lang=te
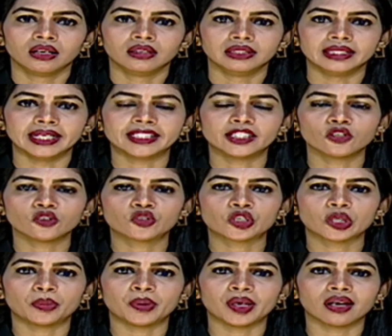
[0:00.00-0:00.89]
నేటి నుంచి
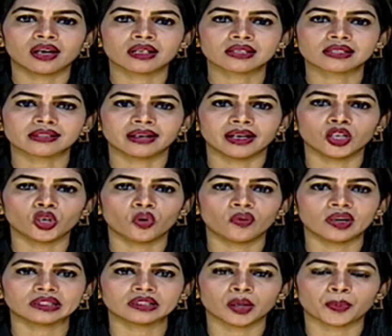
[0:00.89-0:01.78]
బీఆర్ఎస్ రెండో
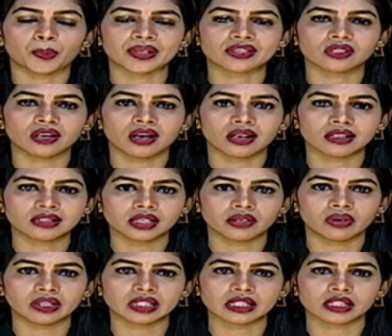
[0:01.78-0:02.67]
విడత ప్రజా
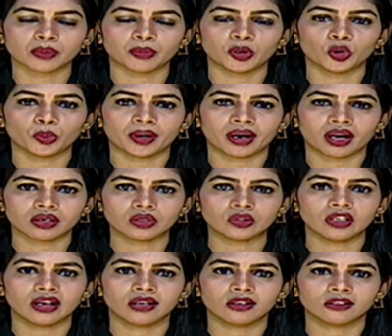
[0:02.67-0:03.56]
ఆశీర్వాద సభలు ప్రారంభం
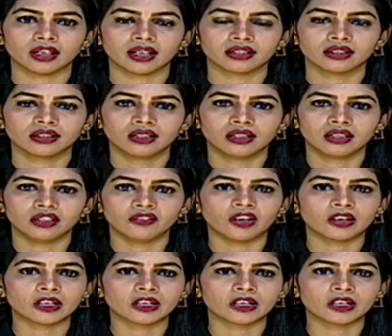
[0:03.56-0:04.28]
కానున్నాయి ఇవాళ